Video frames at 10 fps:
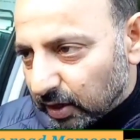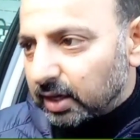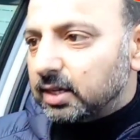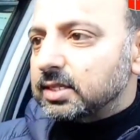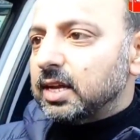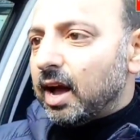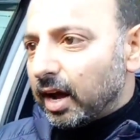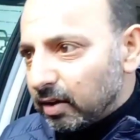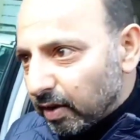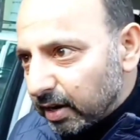वर्कर्स हैं
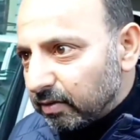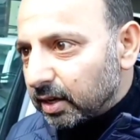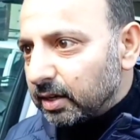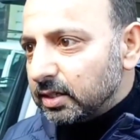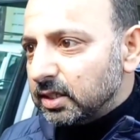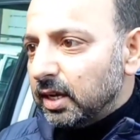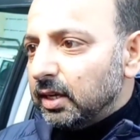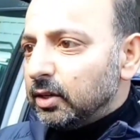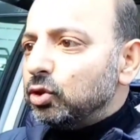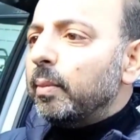आंगनबाड़ी वर्कर्स
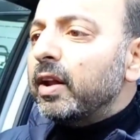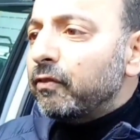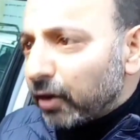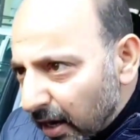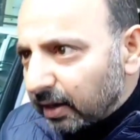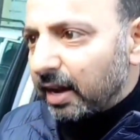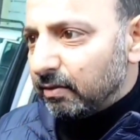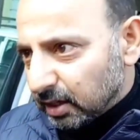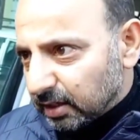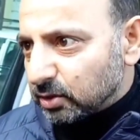जो हमारे फ्रंट
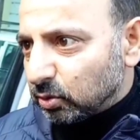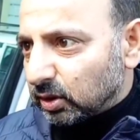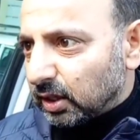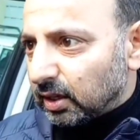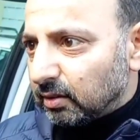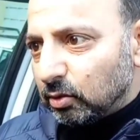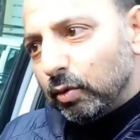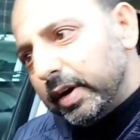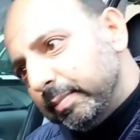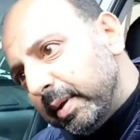लाइन वर्कर्स होते हैं
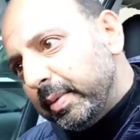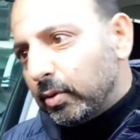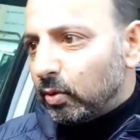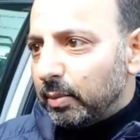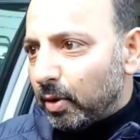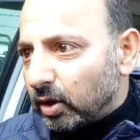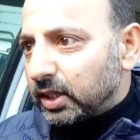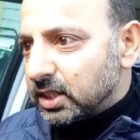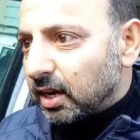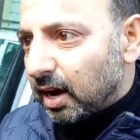कोविड में भी उन्होंने
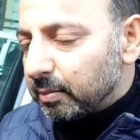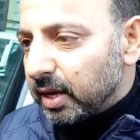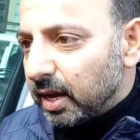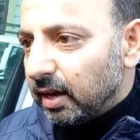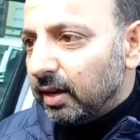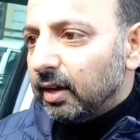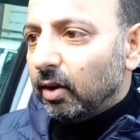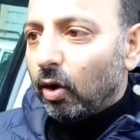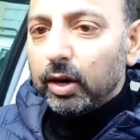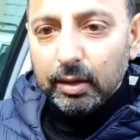बहुत अच्छा काम किया
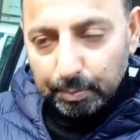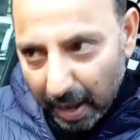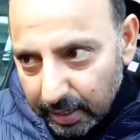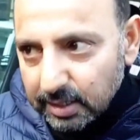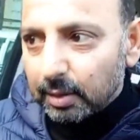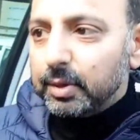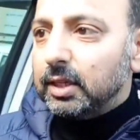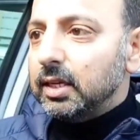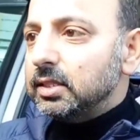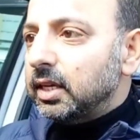और पानी
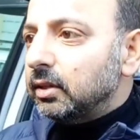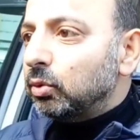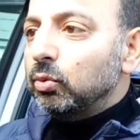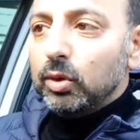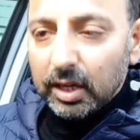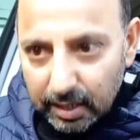समिति के थ्रू